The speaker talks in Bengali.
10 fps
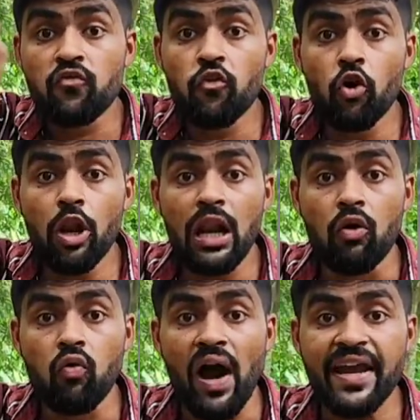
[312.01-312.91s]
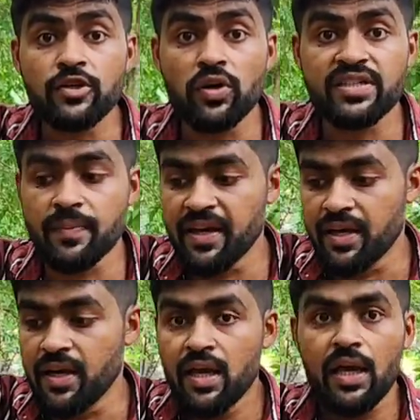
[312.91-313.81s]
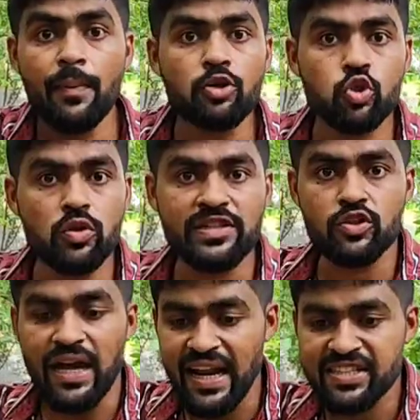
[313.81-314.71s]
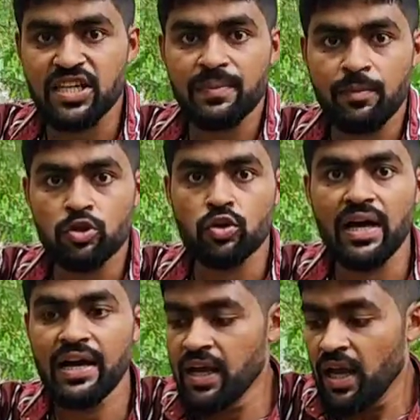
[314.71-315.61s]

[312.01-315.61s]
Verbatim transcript: ফুল হোয়াইট হয়ে যাবে এবং শুধুমাত্র কালার ছাপ না বন্ধুরা